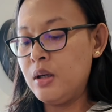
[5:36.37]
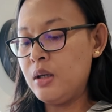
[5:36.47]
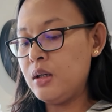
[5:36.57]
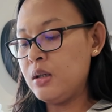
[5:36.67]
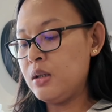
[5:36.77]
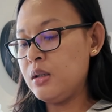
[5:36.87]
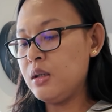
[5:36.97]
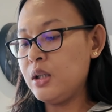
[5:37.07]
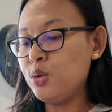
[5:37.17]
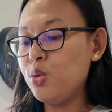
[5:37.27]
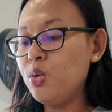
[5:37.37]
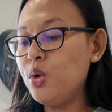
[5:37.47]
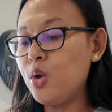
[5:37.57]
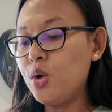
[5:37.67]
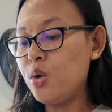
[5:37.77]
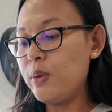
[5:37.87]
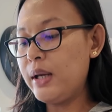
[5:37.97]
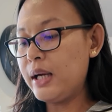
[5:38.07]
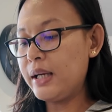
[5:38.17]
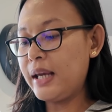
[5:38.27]
uh, katulong,
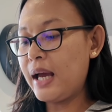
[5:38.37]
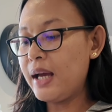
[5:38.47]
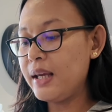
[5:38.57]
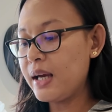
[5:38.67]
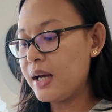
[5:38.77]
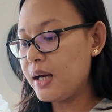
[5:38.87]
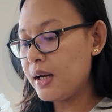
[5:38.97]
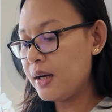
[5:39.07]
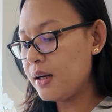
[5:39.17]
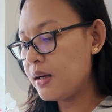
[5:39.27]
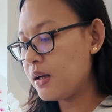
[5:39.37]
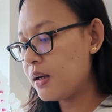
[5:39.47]
walang yaya.